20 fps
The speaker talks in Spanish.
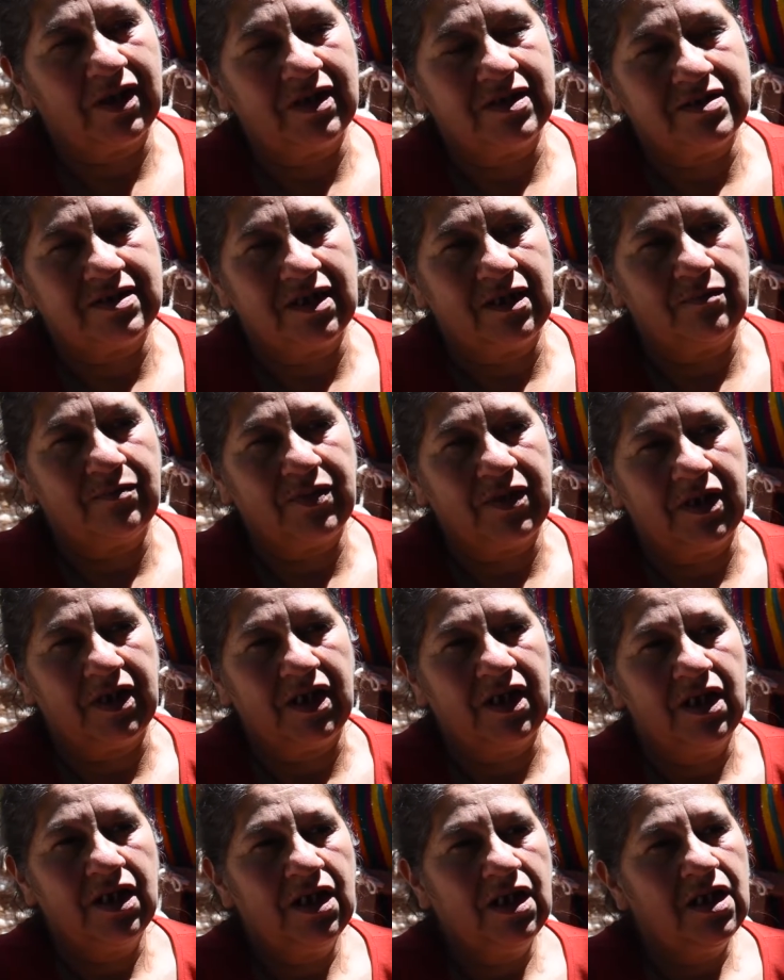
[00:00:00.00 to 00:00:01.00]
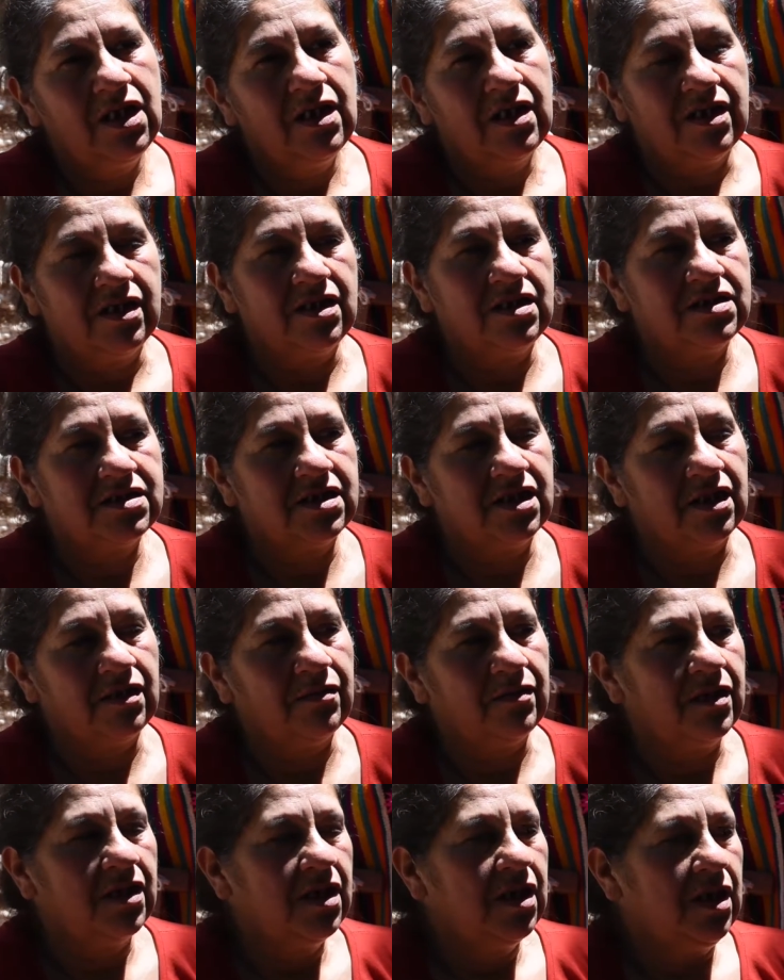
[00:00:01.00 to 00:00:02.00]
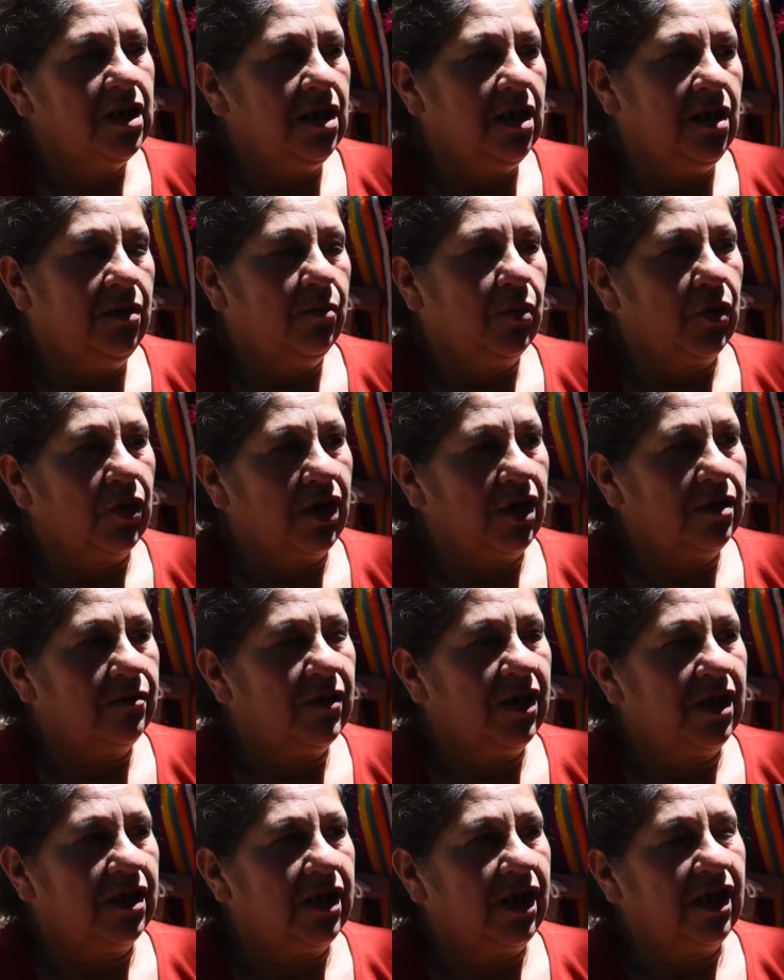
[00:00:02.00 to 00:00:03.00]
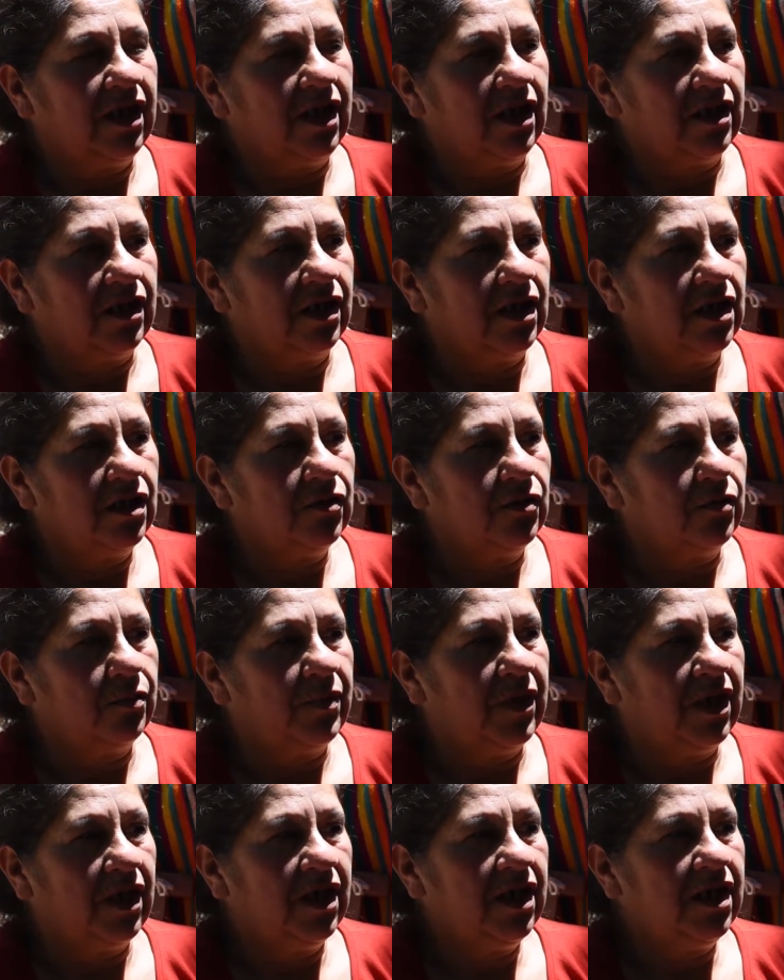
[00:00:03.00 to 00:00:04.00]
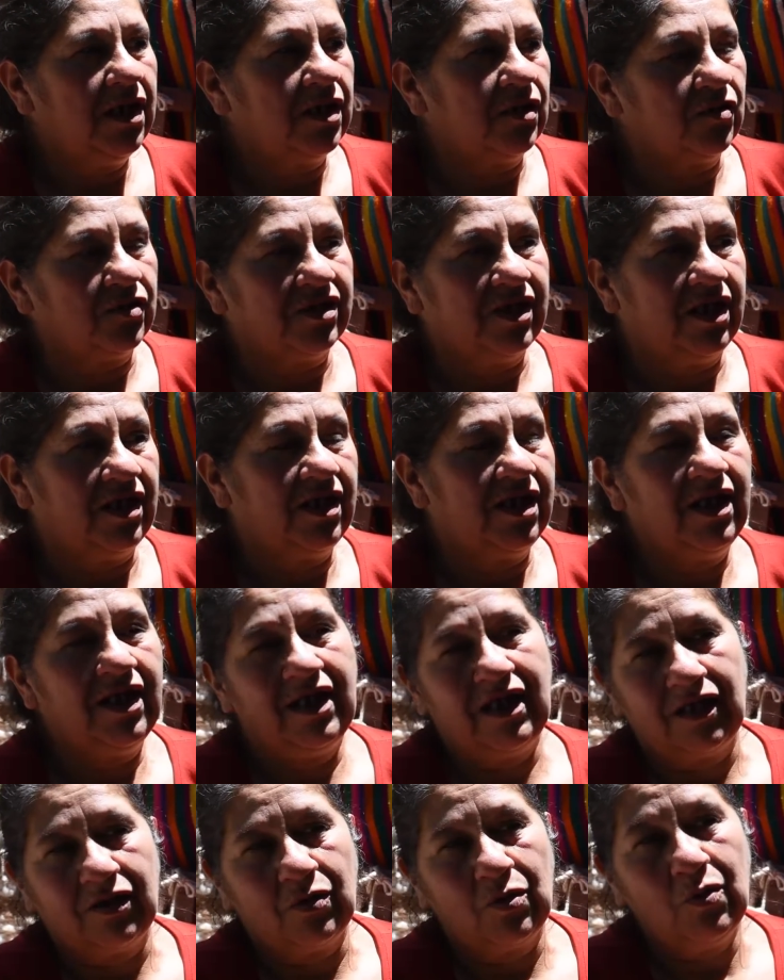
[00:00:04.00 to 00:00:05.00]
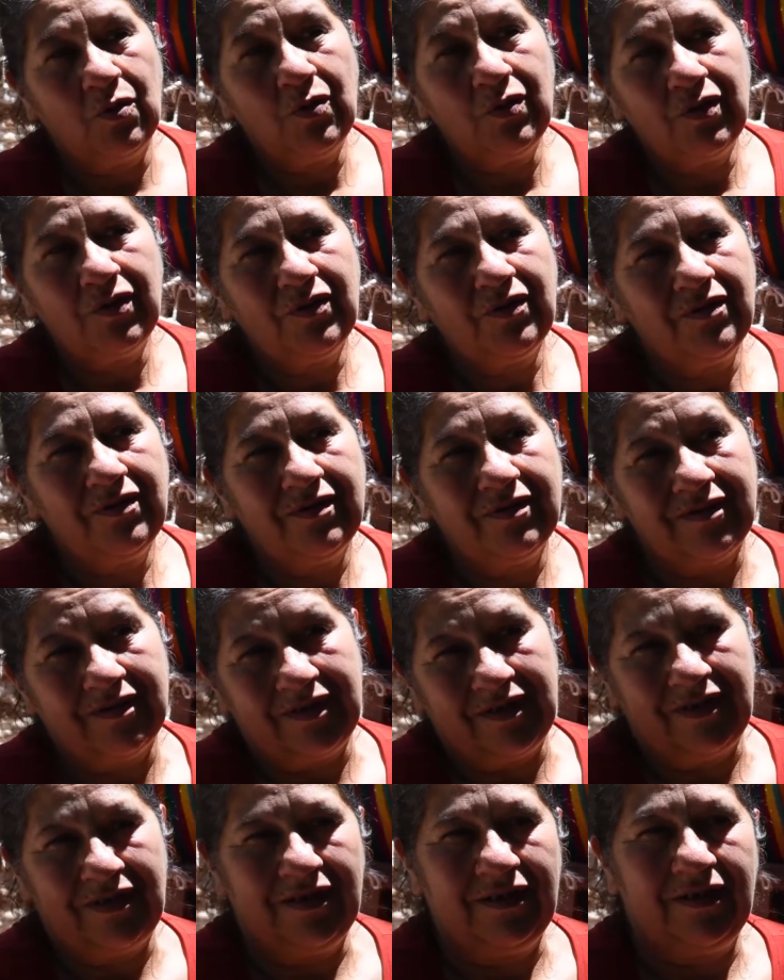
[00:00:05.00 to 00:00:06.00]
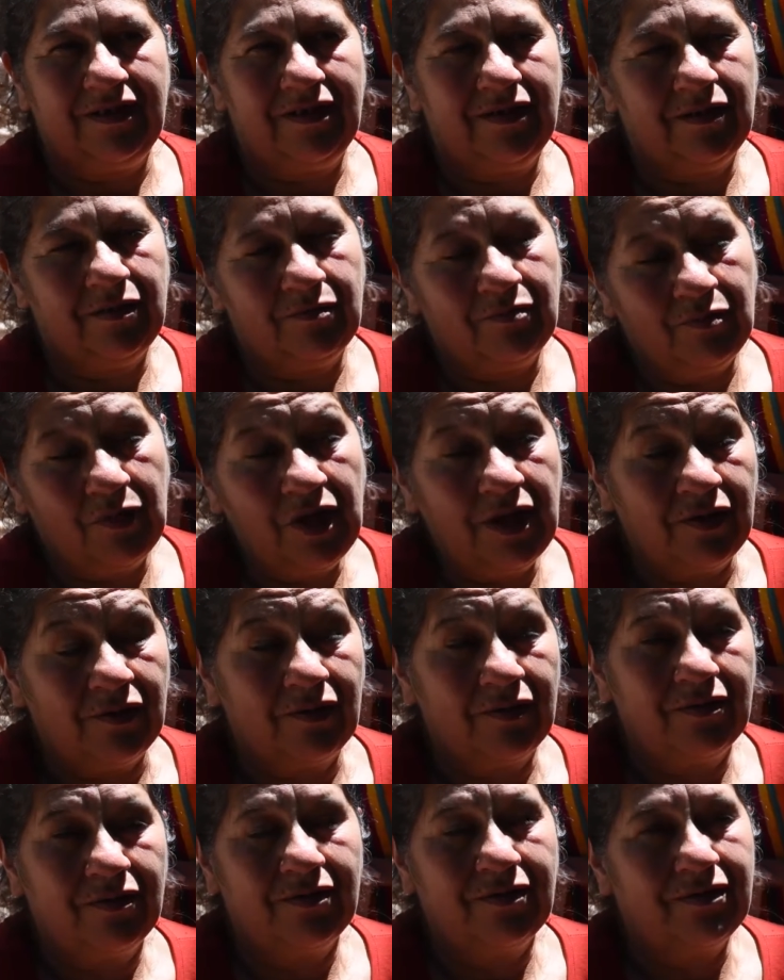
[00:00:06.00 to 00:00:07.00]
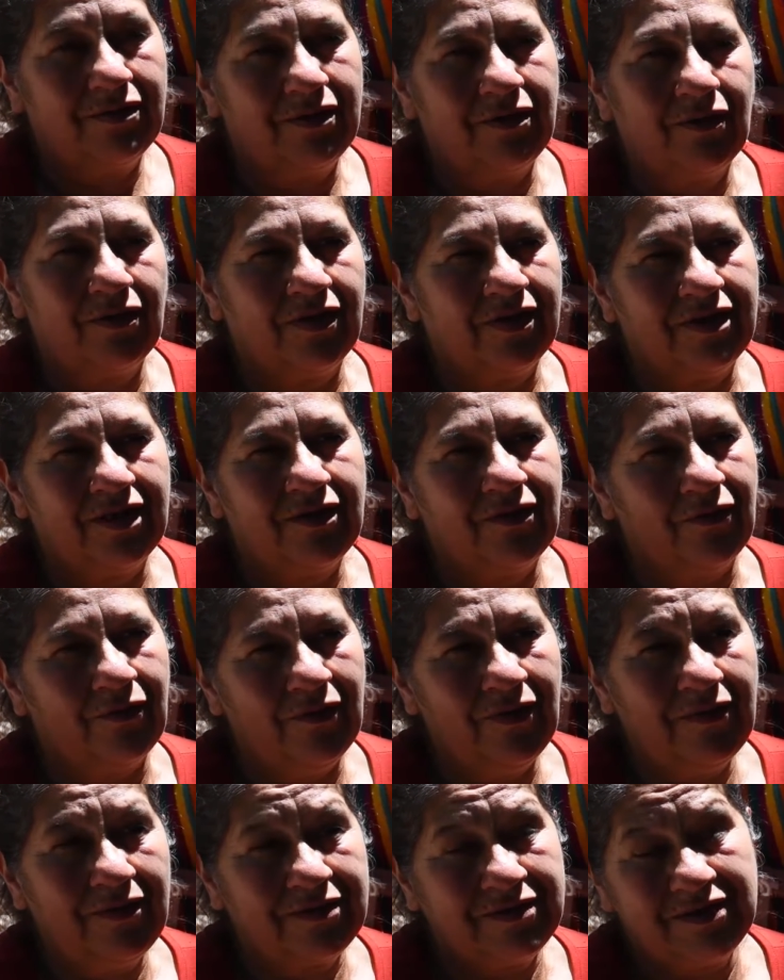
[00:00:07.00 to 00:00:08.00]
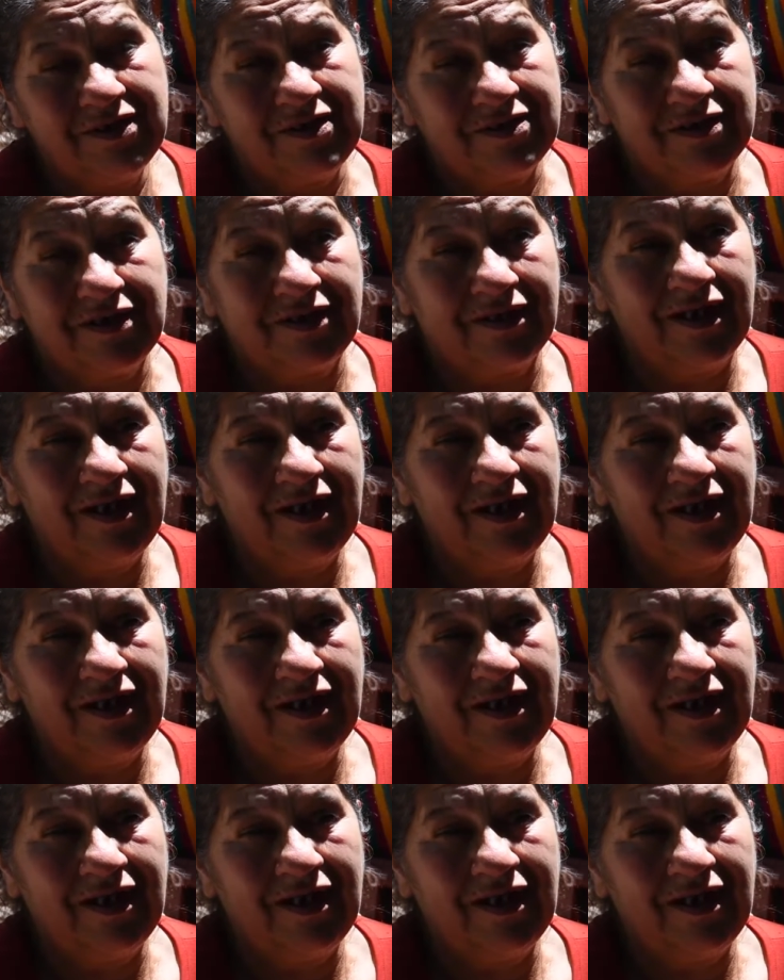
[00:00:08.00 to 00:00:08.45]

que siempre dice, por ahí me han encargado peleros, ¿tenés alguno? Y bueno, yo les digo, bueno, sí, sí